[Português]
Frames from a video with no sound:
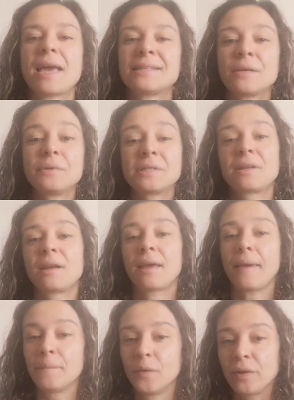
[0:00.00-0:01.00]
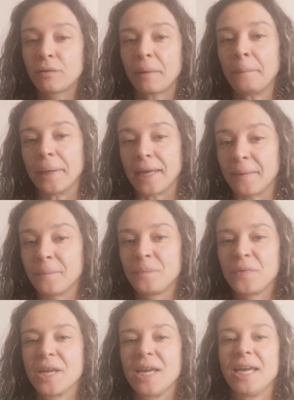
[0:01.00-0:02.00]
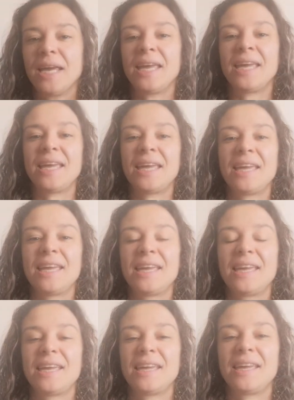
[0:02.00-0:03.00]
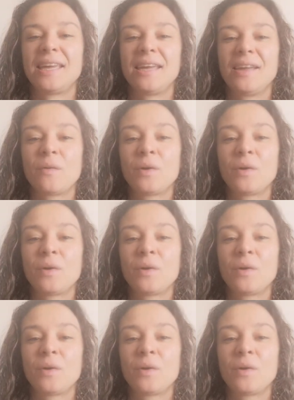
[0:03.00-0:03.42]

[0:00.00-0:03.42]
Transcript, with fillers: Essa eu estranhei muito também. É,